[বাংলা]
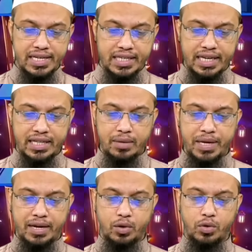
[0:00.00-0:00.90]
সেক্ষেত্রে আমি
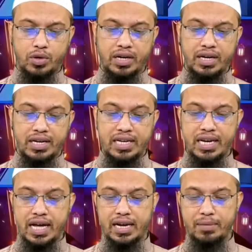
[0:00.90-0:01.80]
এক লক্ষ টাকা ঋণ
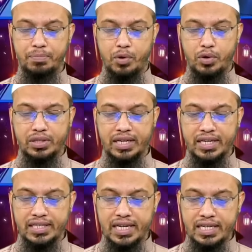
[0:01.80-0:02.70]
আনার পর
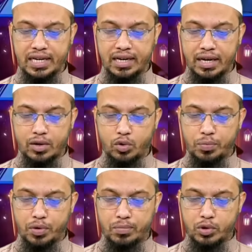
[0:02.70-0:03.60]
তাকে সেই টাকার
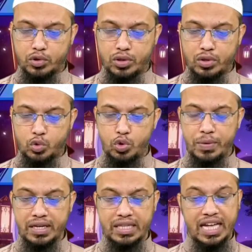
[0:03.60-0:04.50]
উপর বছরে
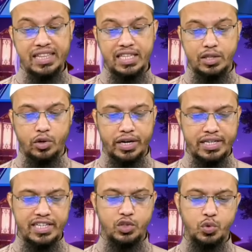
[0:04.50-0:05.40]
দুইবার ধান দিতে হয়
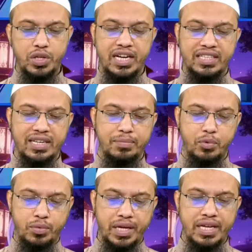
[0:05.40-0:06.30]
এটি কি সুদের কাতারে
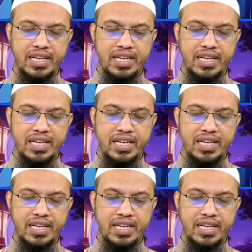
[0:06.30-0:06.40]
পড়বে